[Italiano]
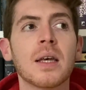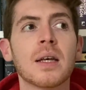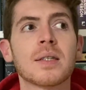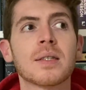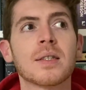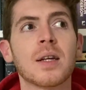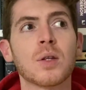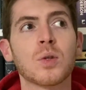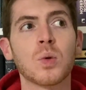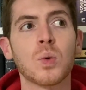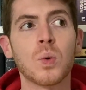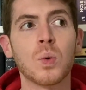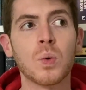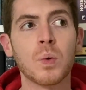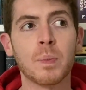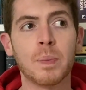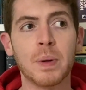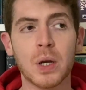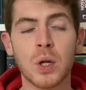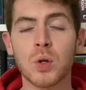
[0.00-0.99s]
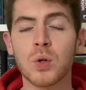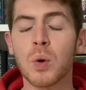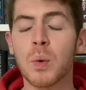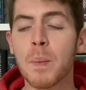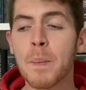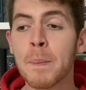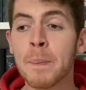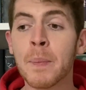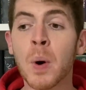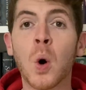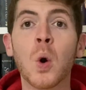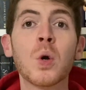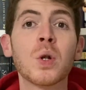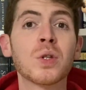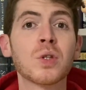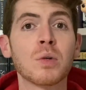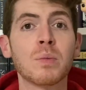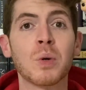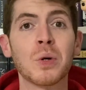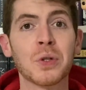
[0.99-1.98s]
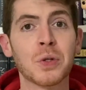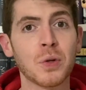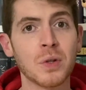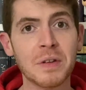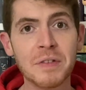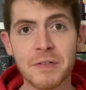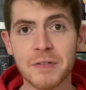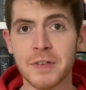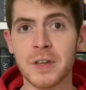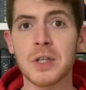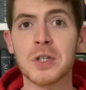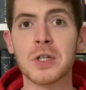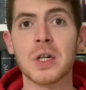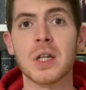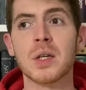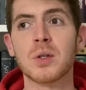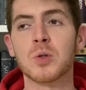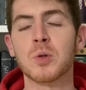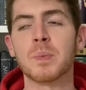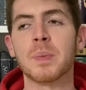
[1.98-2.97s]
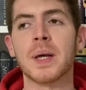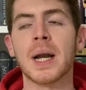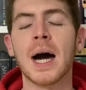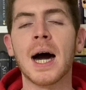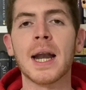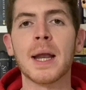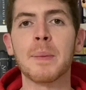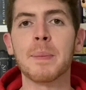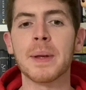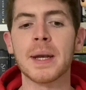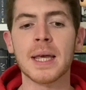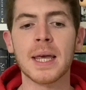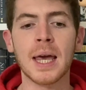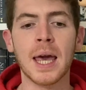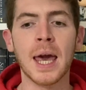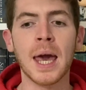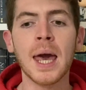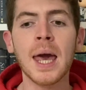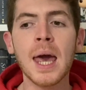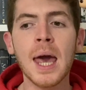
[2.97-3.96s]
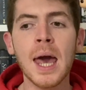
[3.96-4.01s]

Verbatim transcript: è stato un periodo molto molto difficile da superare perché